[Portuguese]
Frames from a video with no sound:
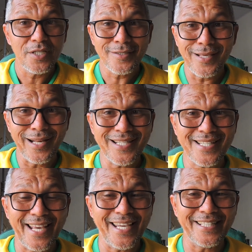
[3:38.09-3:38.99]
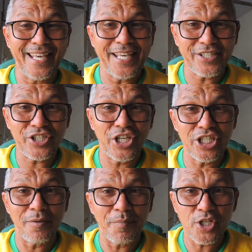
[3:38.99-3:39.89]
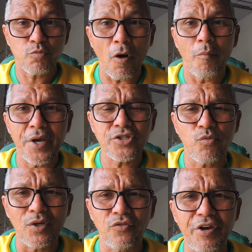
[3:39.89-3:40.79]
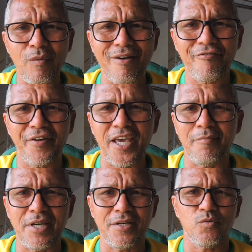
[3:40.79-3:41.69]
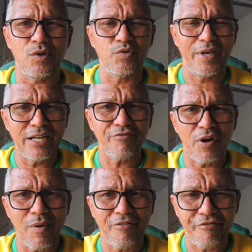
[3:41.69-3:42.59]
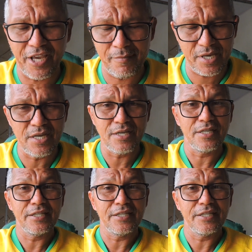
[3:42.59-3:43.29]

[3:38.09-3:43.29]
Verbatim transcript: se ele em seguida ritine, principalmente quando vê uma fêmea, quando ele vê uma fêmea,